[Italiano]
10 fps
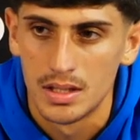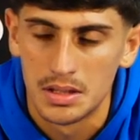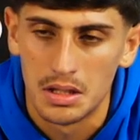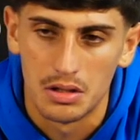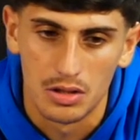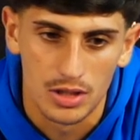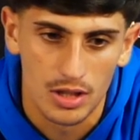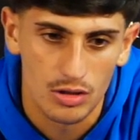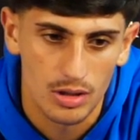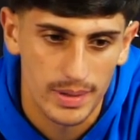No,
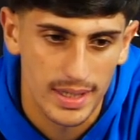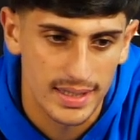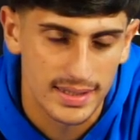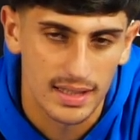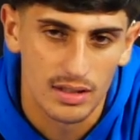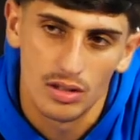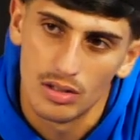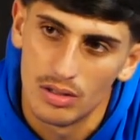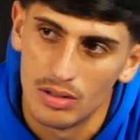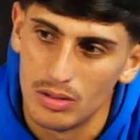secondo me è
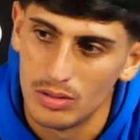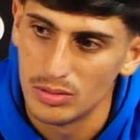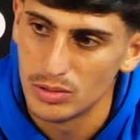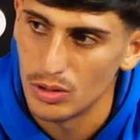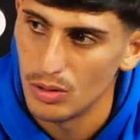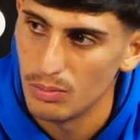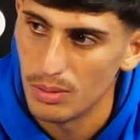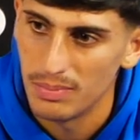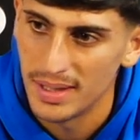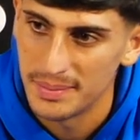stato solo un
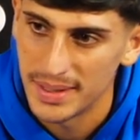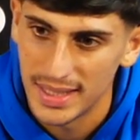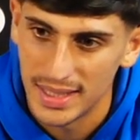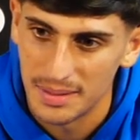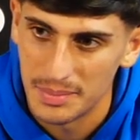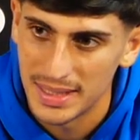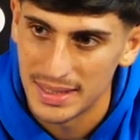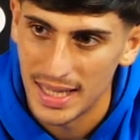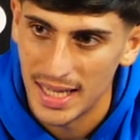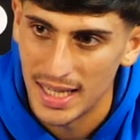problema
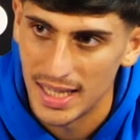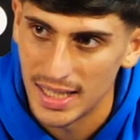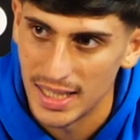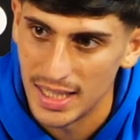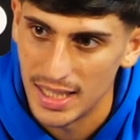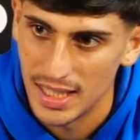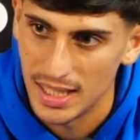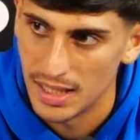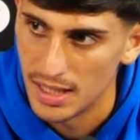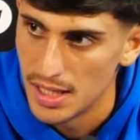mentale che